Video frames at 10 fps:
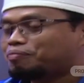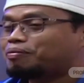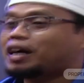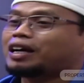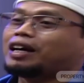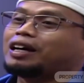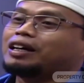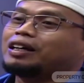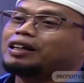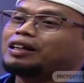Maka
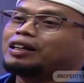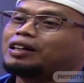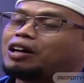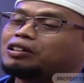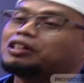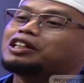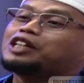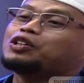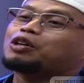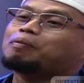Allah
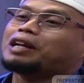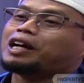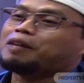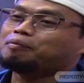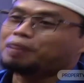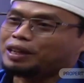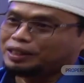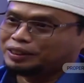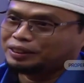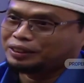ridho kepada hamba
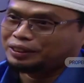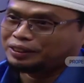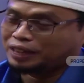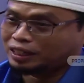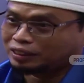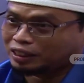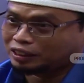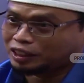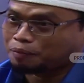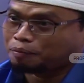yang
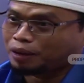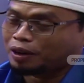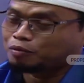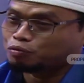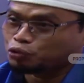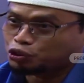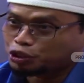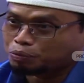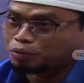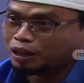tertimpa
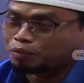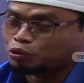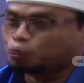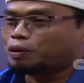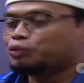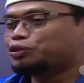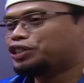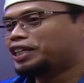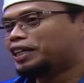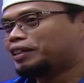musibah berupa
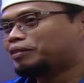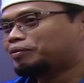ujian.